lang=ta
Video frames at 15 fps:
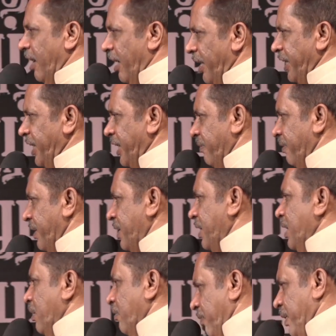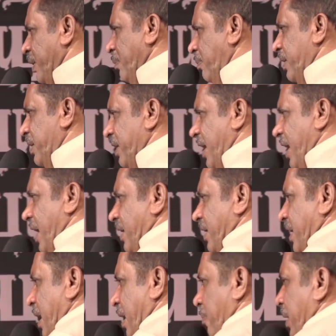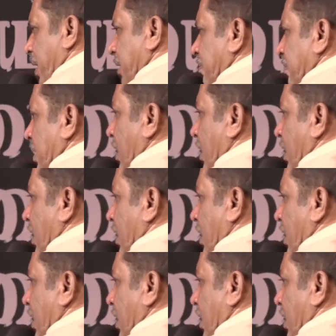ஆண்டவர் விரும்புகிறார் ஏமான்